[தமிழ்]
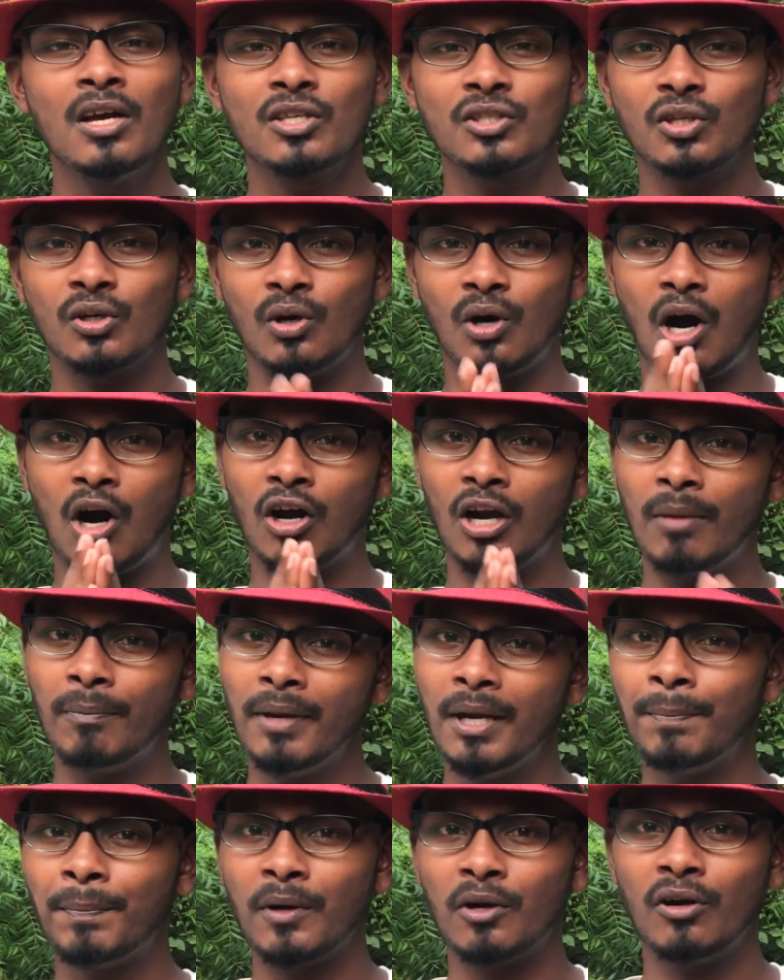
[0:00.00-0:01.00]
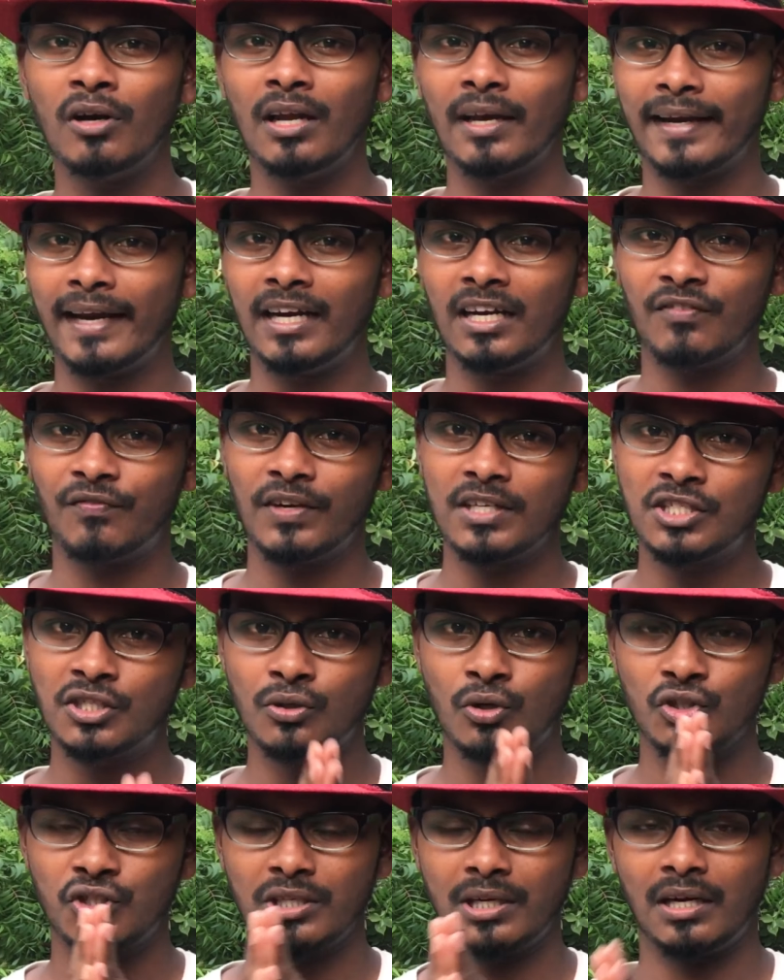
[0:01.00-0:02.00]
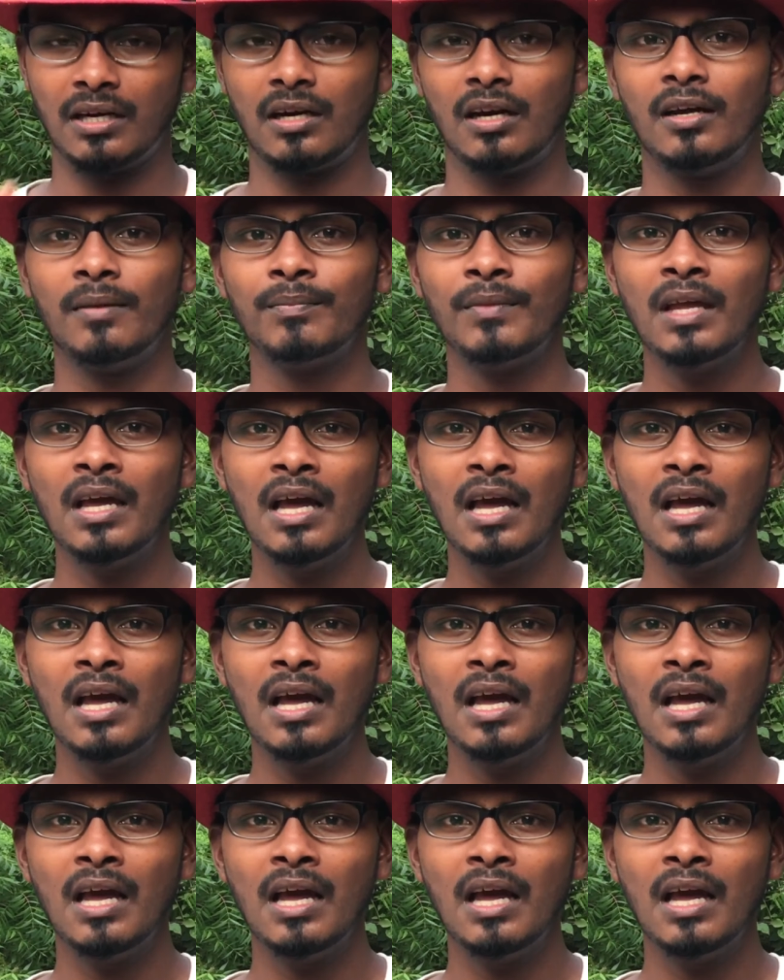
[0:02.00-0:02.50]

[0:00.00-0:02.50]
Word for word: ஸோ அவங்கள மீட் பண்ணணும்னு நான் கேட்ட ஃபஸ்ட் கொஸ்டின் என்னன்னா